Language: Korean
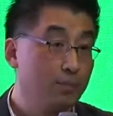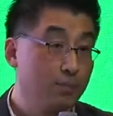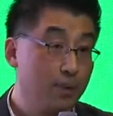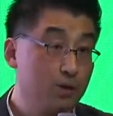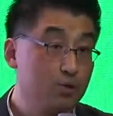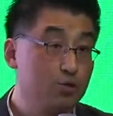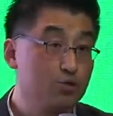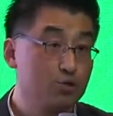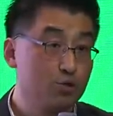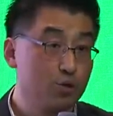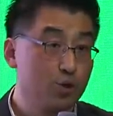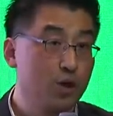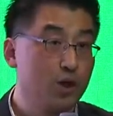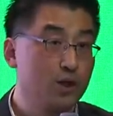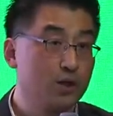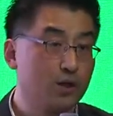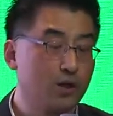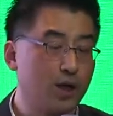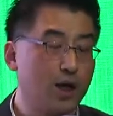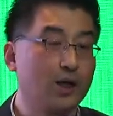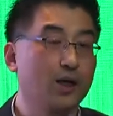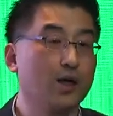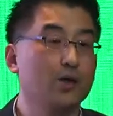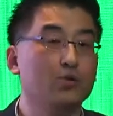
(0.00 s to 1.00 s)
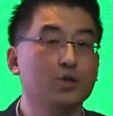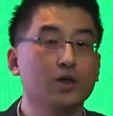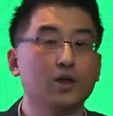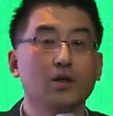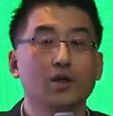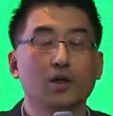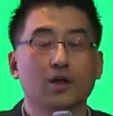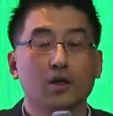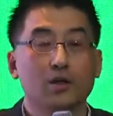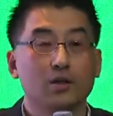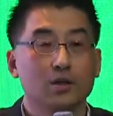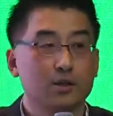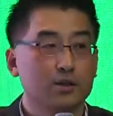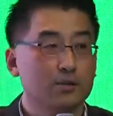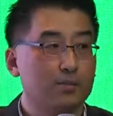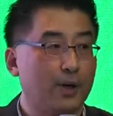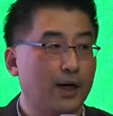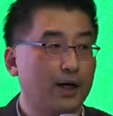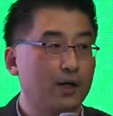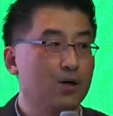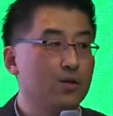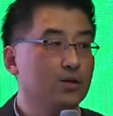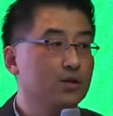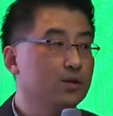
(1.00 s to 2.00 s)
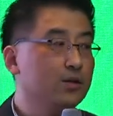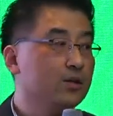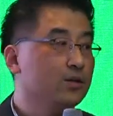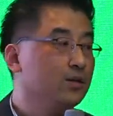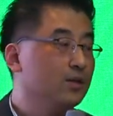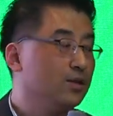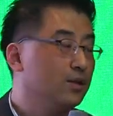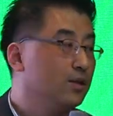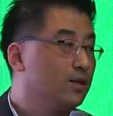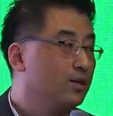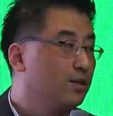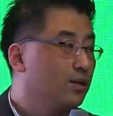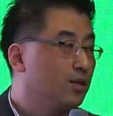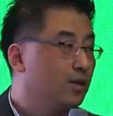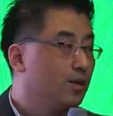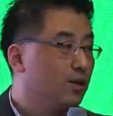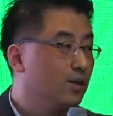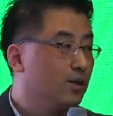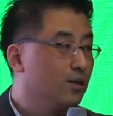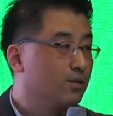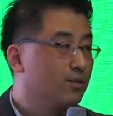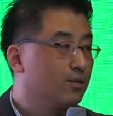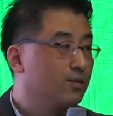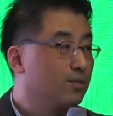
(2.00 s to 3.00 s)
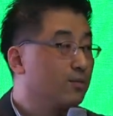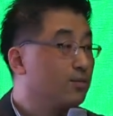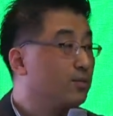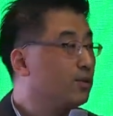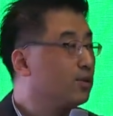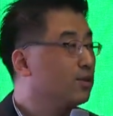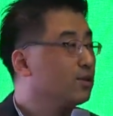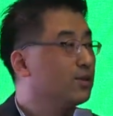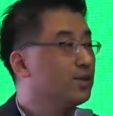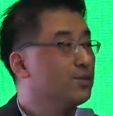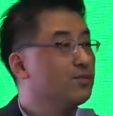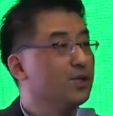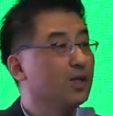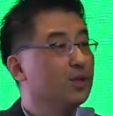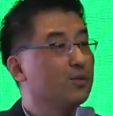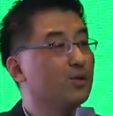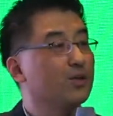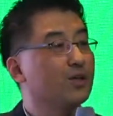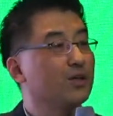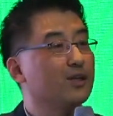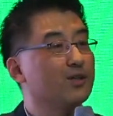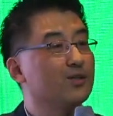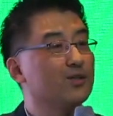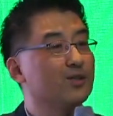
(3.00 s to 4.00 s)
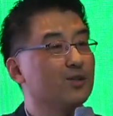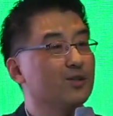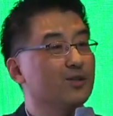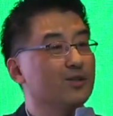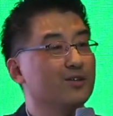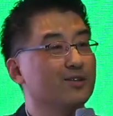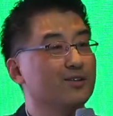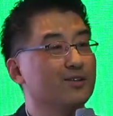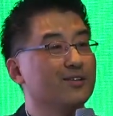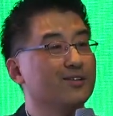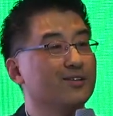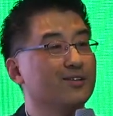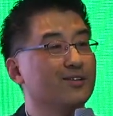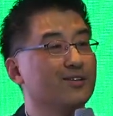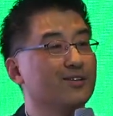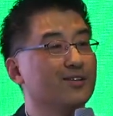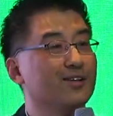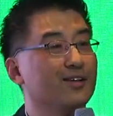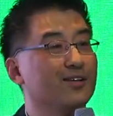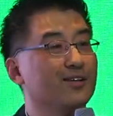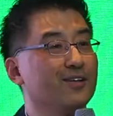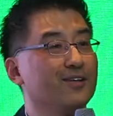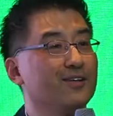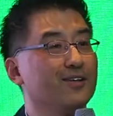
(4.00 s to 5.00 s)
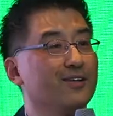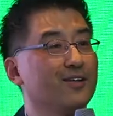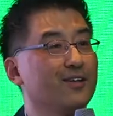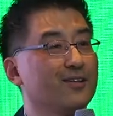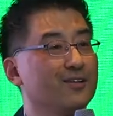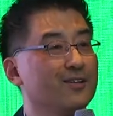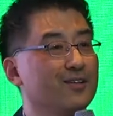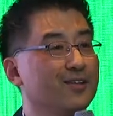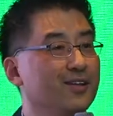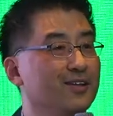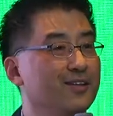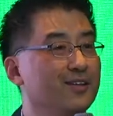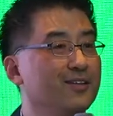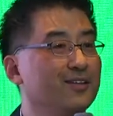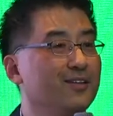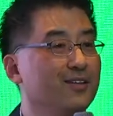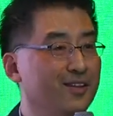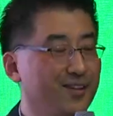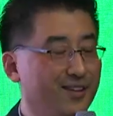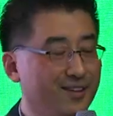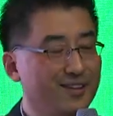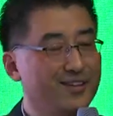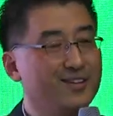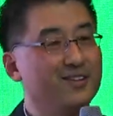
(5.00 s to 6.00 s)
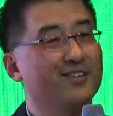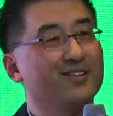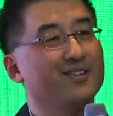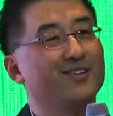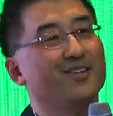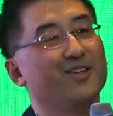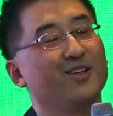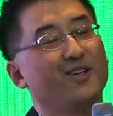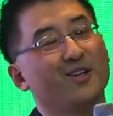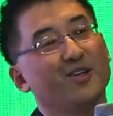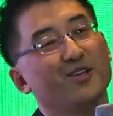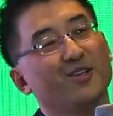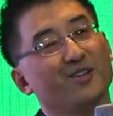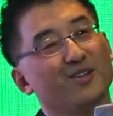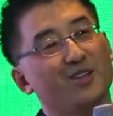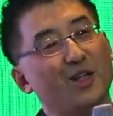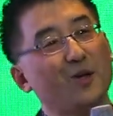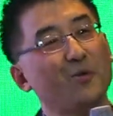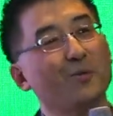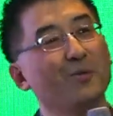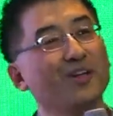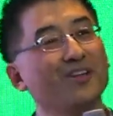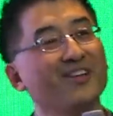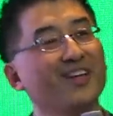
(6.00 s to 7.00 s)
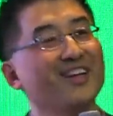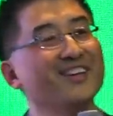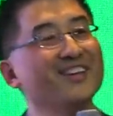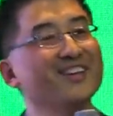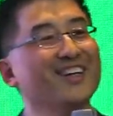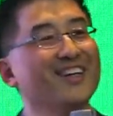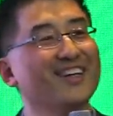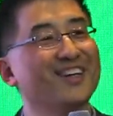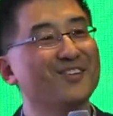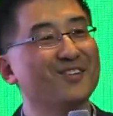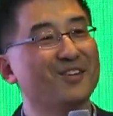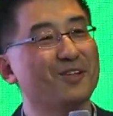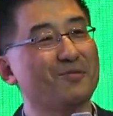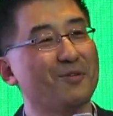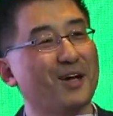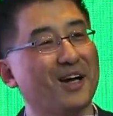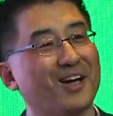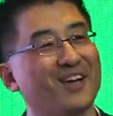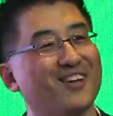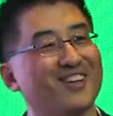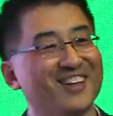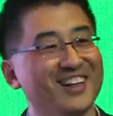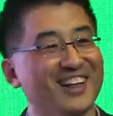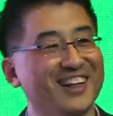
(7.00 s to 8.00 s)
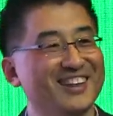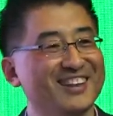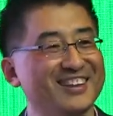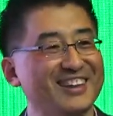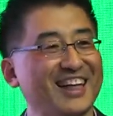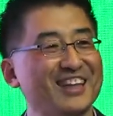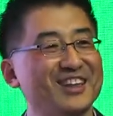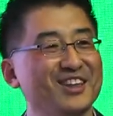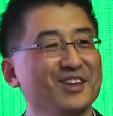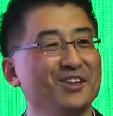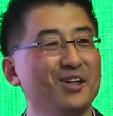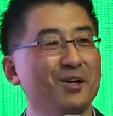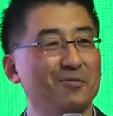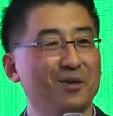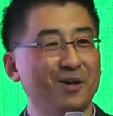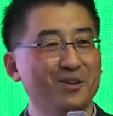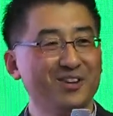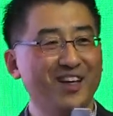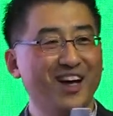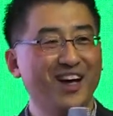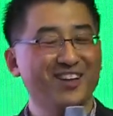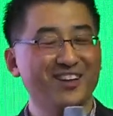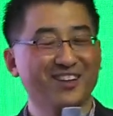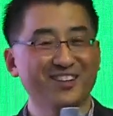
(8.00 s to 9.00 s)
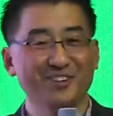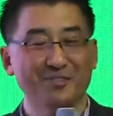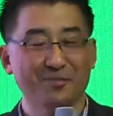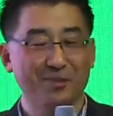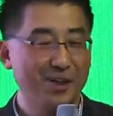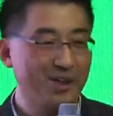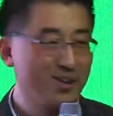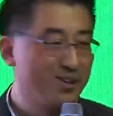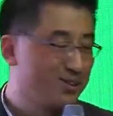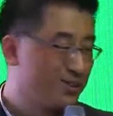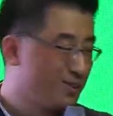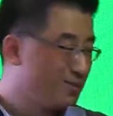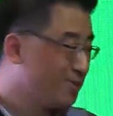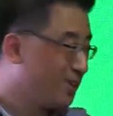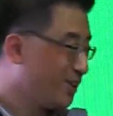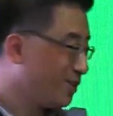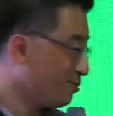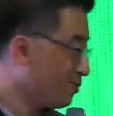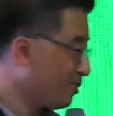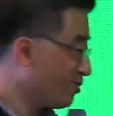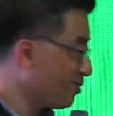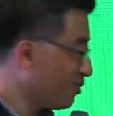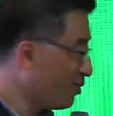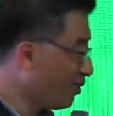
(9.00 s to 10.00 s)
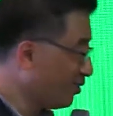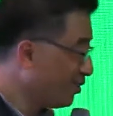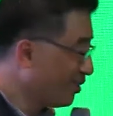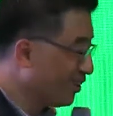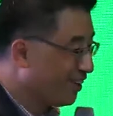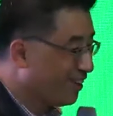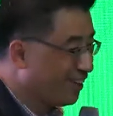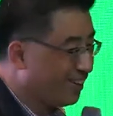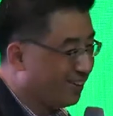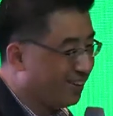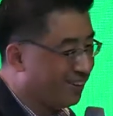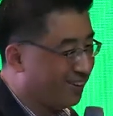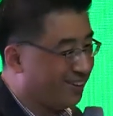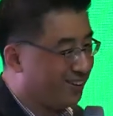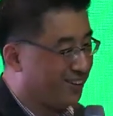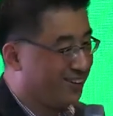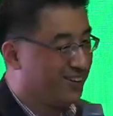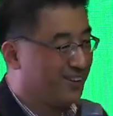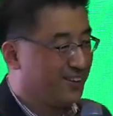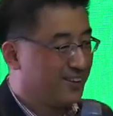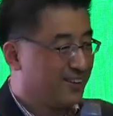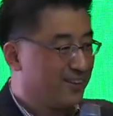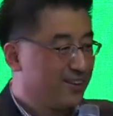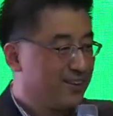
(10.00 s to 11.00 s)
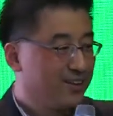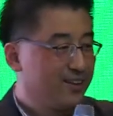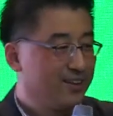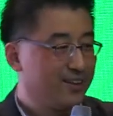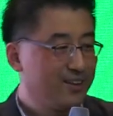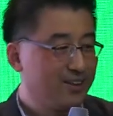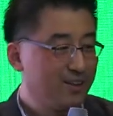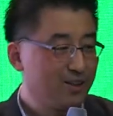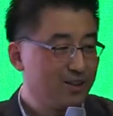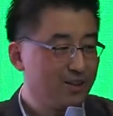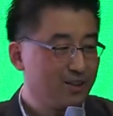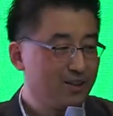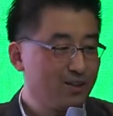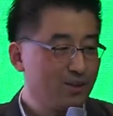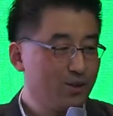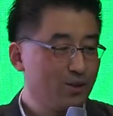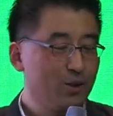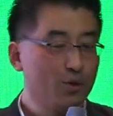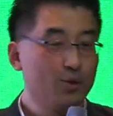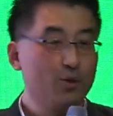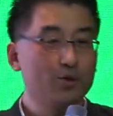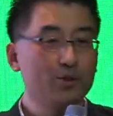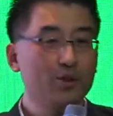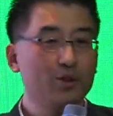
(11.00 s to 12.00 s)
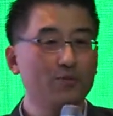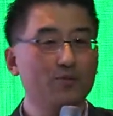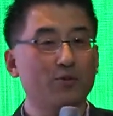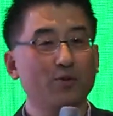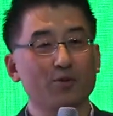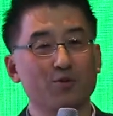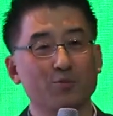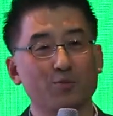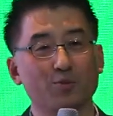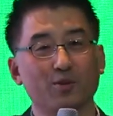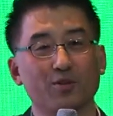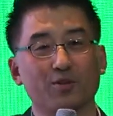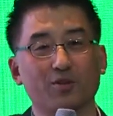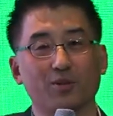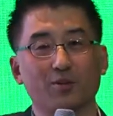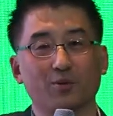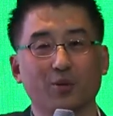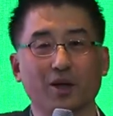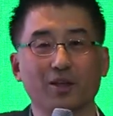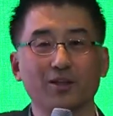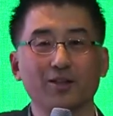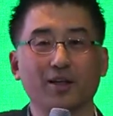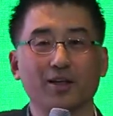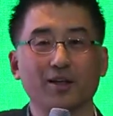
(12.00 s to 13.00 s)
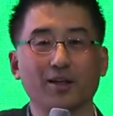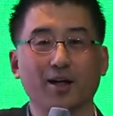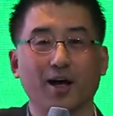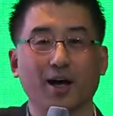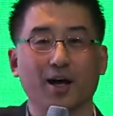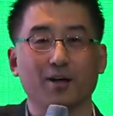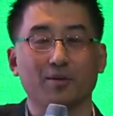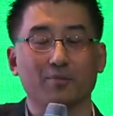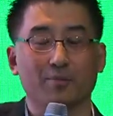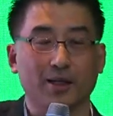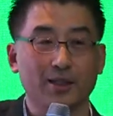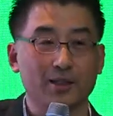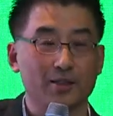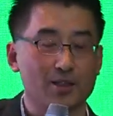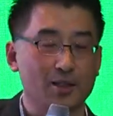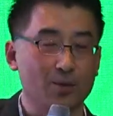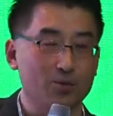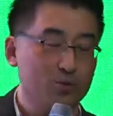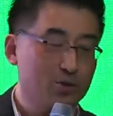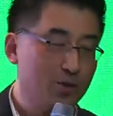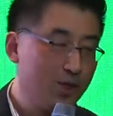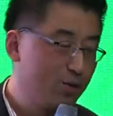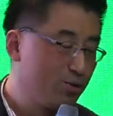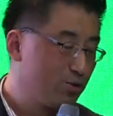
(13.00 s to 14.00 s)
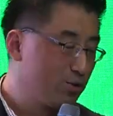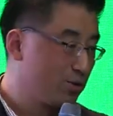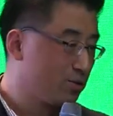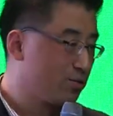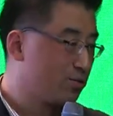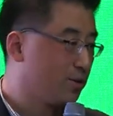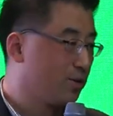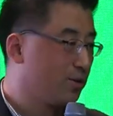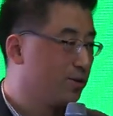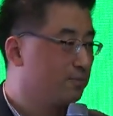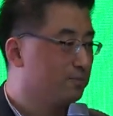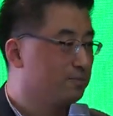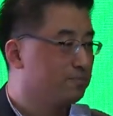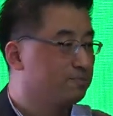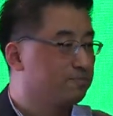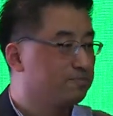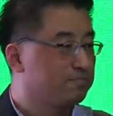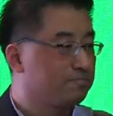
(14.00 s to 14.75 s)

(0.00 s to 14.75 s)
매우 중요하다고 아까 우리 그 박영은 어, 팀장님 어디 계시죠? 네, 가셨나요 네, 그 새롭게 탄생한 우리 박, 사진과 매우 다른 박영훈 팀장님께서 어, 이 리워드 인포스먼트를 굉장히 강, 많은 질문을 해주셨어요.